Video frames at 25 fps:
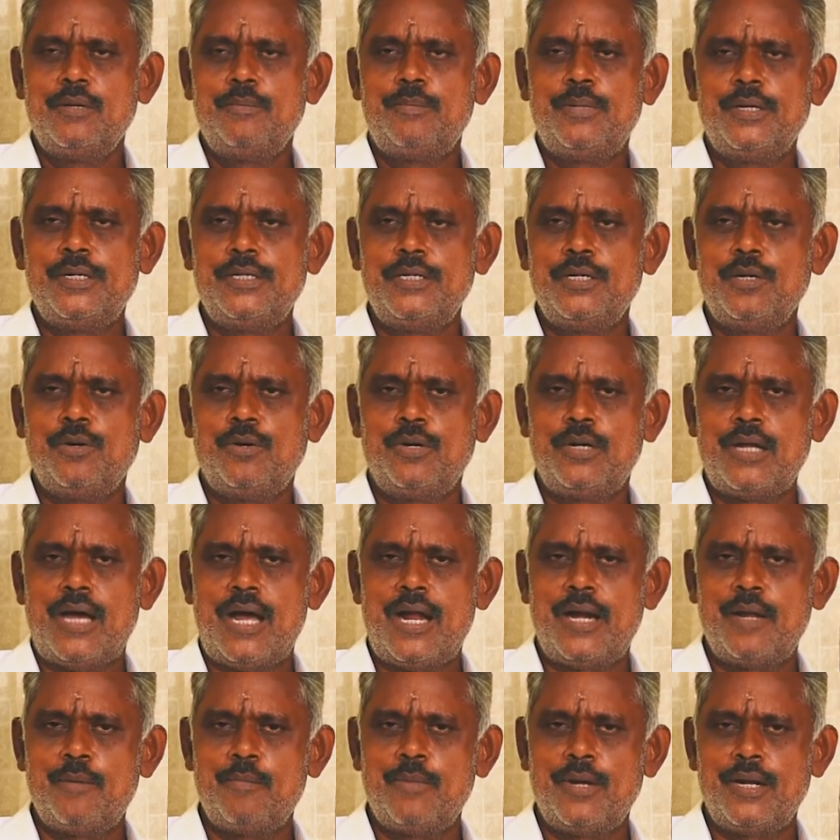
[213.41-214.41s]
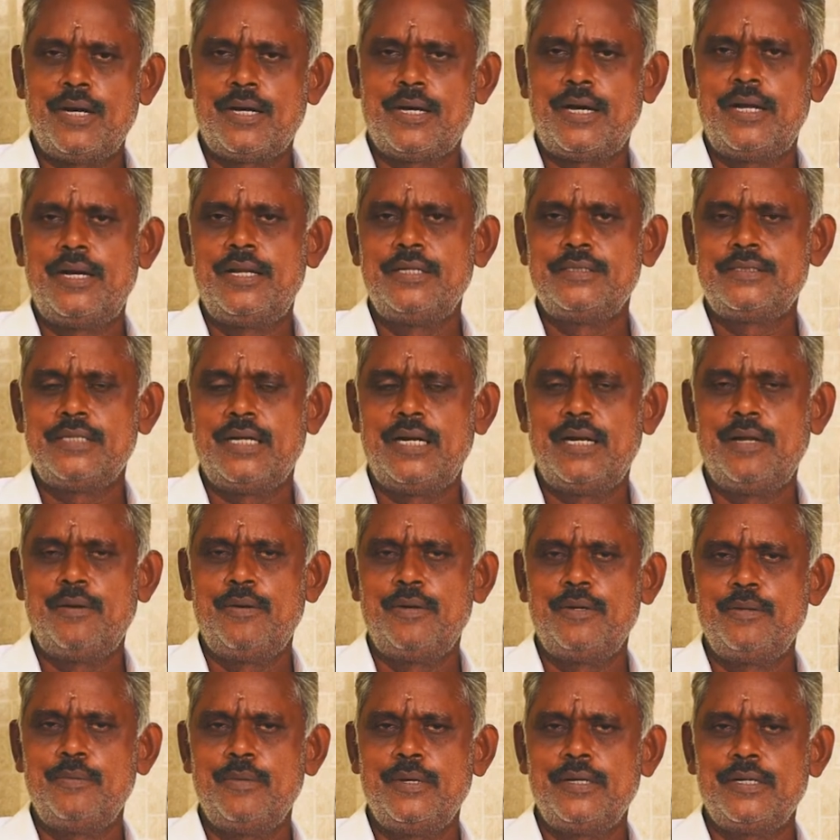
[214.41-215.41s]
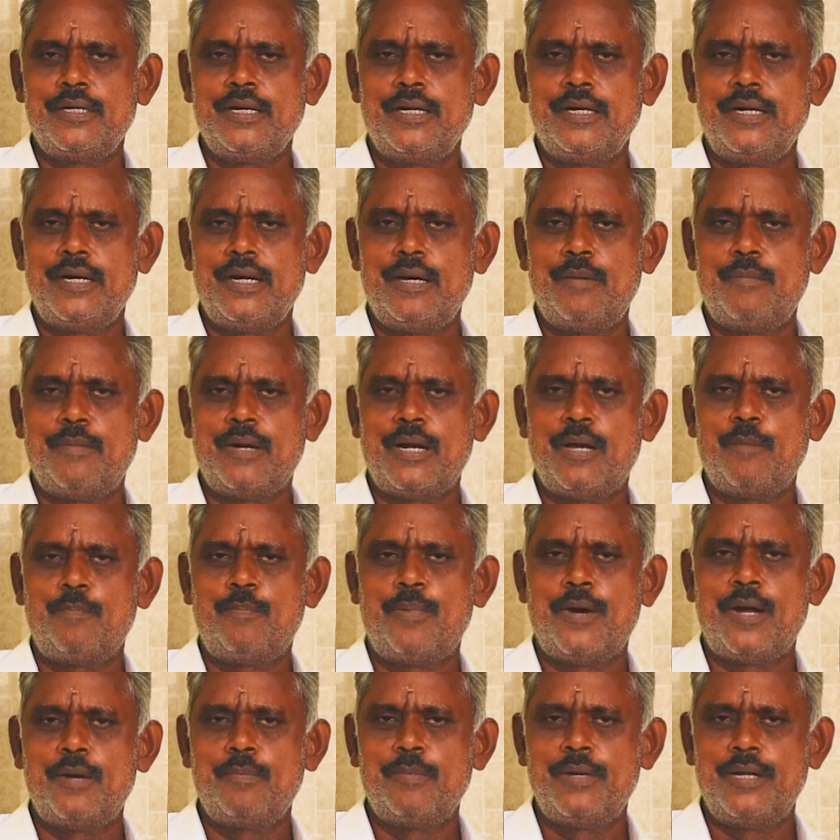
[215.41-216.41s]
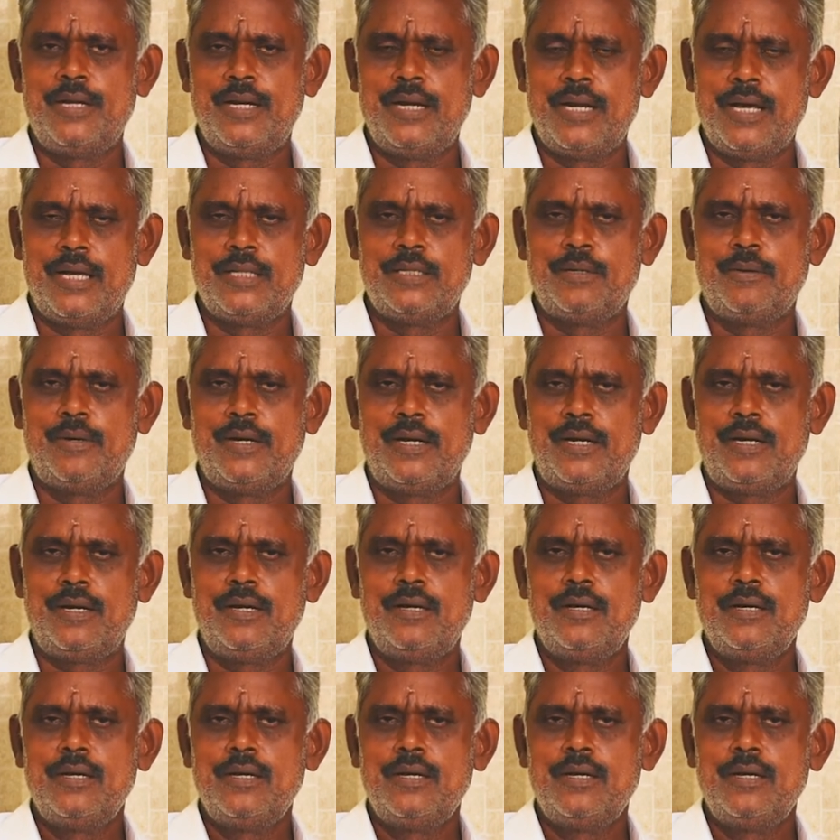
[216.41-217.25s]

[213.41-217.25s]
பெரிய ஒரு ஆடம்பர காரிலே செல்ல வேண்டும் என்கின்ற மனப்பான்மை இல்லாதவர்